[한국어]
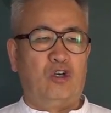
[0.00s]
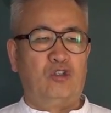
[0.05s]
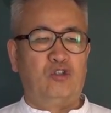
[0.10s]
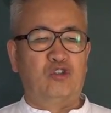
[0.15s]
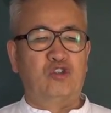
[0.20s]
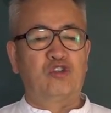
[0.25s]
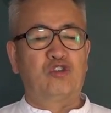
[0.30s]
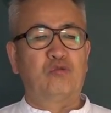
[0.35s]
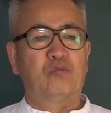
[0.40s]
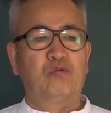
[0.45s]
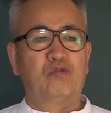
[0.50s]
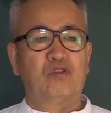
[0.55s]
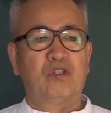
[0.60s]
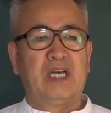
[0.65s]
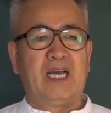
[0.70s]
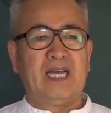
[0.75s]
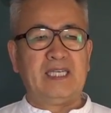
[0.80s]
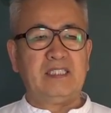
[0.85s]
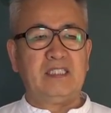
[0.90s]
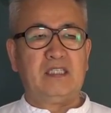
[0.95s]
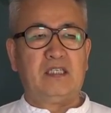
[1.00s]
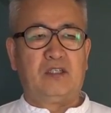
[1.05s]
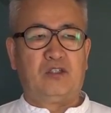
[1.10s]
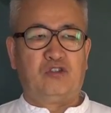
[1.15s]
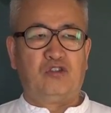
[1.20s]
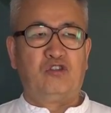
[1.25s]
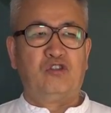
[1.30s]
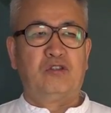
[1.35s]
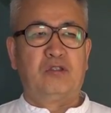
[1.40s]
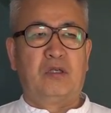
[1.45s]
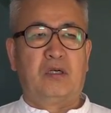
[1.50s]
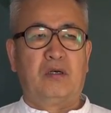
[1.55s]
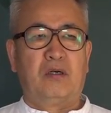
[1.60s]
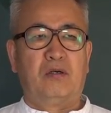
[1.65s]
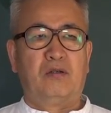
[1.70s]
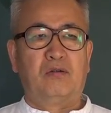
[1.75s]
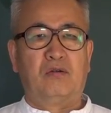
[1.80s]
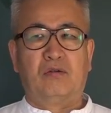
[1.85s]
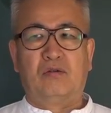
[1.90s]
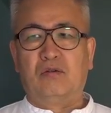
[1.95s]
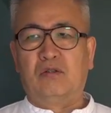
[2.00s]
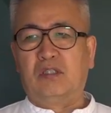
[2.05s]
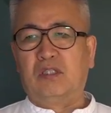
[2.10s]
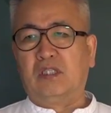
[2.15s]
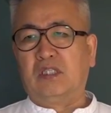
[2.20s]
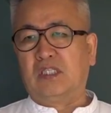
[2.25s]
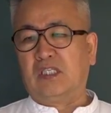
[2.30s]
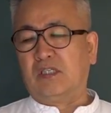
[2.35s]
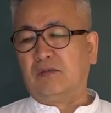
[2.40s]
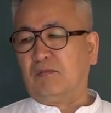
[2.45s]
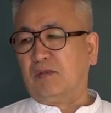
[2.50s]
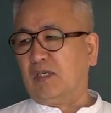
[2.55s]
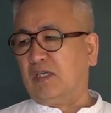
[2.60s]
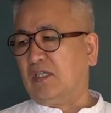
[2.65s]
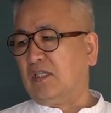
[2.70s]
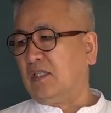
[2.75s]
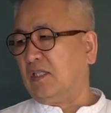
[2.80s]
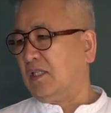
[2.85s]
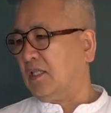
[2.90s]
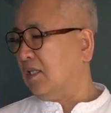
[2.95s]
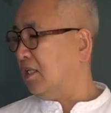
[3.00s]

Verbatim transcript: 춘분까지를 춘절로 넣는 이유는,